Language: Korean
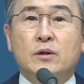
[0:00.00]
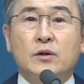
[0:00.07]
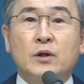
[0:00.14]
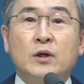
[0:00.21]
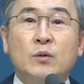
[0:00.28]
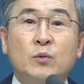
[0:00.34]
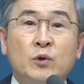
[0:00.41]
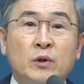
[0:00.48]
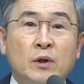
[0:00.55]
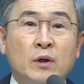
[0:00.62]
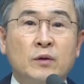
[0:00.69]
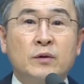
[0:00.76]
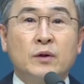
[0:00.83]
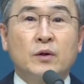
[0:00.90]

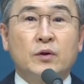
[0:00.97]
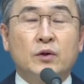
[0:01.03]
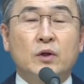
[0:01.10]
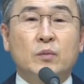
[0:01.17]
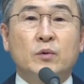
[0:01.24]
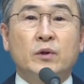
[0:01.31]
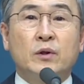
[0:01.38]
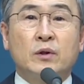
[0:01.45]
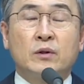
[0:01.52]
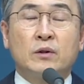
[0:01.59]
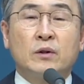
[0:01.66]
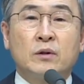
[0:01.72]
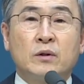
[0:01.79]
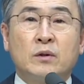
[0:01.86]
여러분은 여러분이
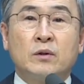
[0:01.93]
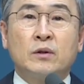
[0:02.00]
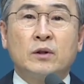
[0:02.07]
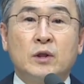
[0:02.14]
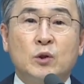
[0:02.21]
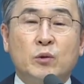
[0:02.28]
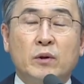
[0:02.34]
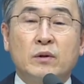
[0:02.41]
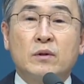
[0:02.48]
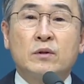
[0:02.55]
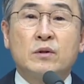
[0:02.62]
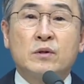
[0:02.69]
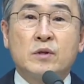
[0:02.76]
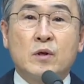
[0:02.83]
어떤 기도의
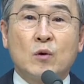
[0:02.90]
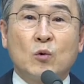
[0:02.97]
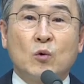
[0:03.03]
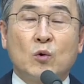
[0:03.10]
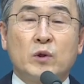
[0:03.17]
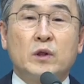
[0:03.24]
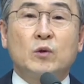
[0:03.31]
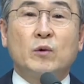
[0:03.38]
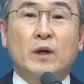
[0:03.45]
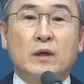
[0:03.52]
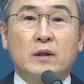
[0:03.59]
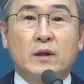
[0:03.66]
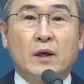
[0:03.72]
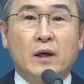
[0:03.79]
뜻을 세우고
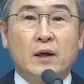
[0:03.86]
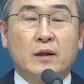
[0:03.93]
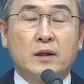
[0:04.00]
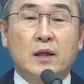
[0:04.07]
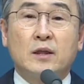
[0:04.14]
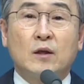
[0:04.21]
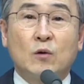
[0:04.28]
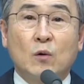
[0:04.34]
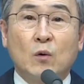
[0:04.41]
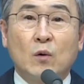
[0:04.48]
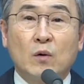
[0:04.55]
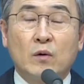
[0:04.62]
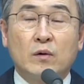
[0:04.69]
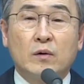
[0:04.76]
기도할 때
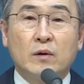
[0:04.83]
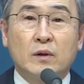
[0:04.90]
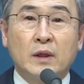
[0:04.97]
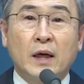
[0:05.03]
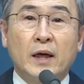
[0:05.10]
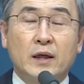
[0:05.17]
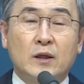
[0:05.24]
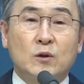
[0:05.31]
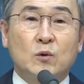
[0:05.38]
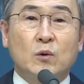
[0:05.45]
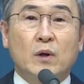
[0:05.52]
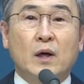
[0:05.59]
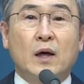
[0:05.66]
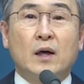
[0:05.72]
때때로 나의
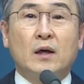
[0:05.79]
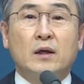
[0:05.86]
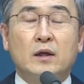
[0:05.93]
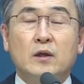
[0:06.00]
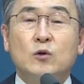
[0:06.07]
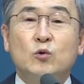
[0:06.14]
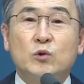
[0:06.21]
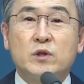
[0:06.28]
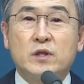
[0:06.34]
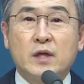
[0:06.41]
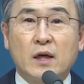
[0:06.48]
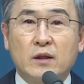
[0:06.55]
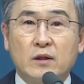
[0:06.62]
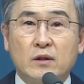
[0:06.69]
기도가
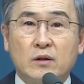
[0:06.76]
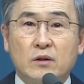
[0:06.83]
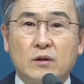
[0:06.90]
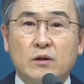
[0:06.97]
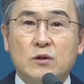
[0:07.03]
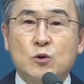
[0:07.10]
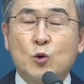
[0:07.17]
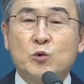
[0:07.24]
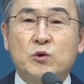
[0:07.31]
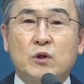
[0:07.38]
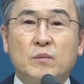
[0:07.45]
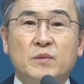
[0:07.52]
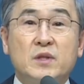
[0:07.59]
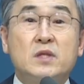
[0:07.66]
이루어지지 않는 그
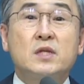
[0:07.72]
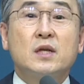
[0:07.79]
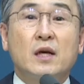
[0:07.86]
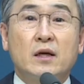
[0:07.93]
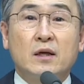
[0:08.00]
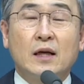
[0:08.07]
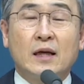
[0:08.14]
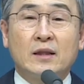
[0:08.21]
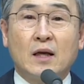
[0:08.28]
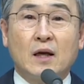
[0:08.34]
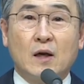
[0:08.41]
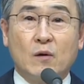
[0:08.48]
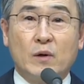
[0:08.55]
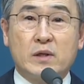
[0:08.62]
속절없는 시간을
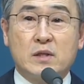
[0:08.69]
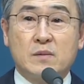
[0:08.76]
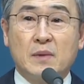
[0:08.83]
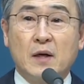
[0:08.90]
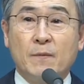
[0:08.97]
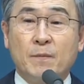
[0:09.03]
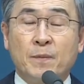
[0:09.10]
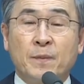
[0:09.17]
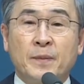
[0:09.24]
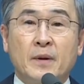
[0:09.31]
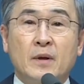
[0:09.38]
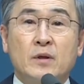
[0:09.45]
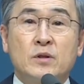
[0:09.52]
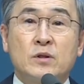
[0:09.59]
안타까워하지만
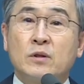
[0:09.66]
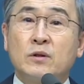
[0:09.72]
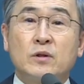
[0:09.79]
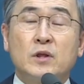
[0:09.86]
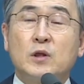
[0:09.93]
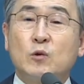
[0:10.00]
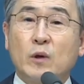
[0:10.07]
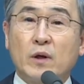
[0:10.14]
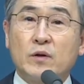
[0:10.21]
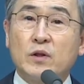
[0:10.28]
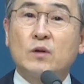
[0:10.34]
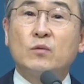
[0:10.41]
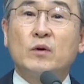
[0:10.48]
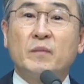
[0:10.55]
저는 기도하는
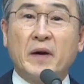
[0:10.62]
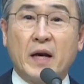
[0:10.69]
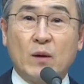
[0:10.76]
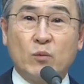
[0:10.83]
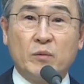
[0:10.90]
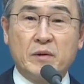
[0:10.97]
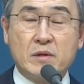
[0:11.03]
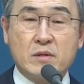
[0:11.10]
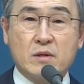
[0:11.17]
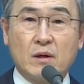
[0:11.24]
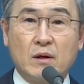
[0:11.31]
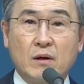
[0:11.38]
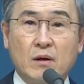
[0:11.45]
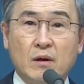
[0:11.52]
여러분을
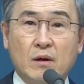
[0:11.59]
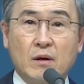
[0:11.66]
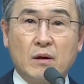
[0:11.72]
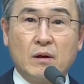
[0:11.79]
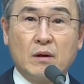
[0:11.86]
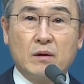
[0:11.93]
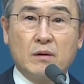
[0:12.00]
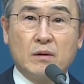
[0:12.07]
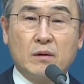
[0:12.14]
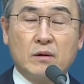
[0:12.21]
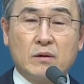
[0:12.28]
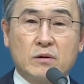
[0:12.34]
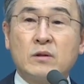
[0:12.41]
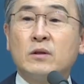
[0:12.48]
바라보면서
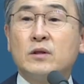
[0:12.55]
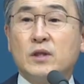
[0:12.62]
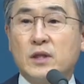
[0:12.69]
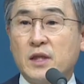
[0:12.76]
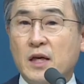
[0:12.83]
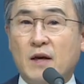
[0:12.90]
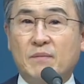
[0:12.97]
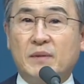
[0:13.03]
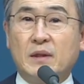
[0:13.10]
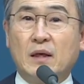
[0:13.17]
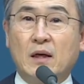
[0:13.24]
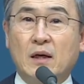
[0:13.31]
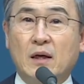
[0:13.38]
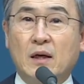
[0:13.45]
저는
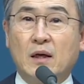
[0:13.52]
이해합니다.